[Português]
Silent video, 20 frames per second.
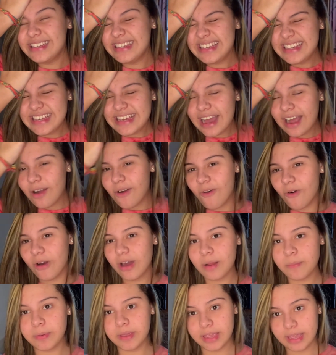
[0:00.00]
E
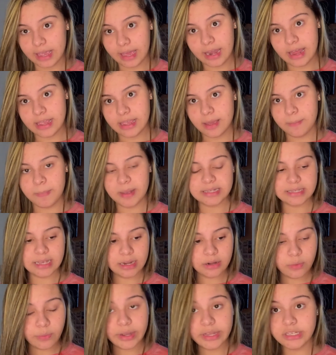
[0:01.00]
agora? Porque ela ia passar
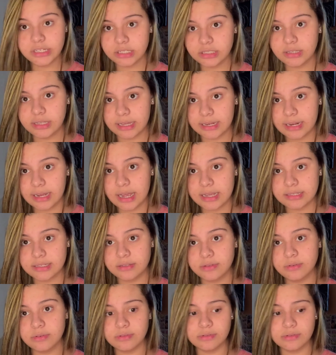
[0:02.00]
a noite lá na casa do...